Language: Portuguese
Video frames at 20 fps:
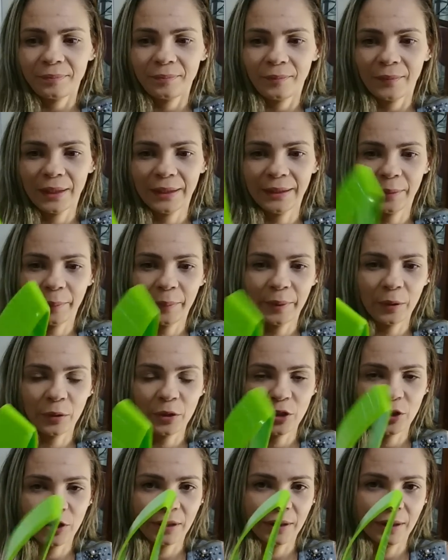e também
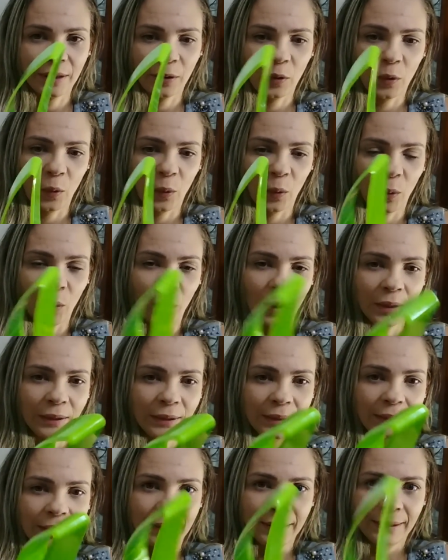gostei da cor,
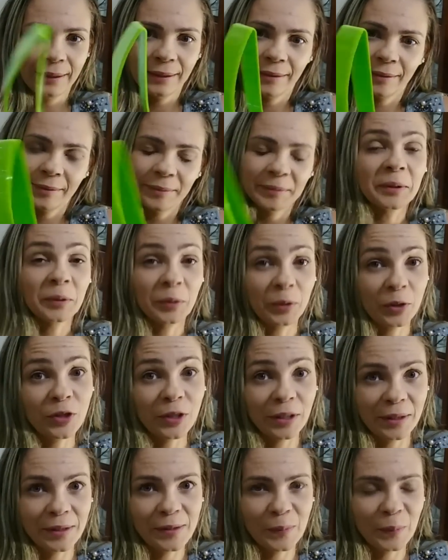
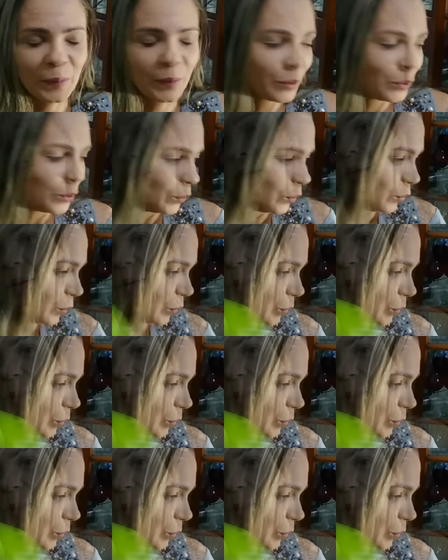gostei desse produto.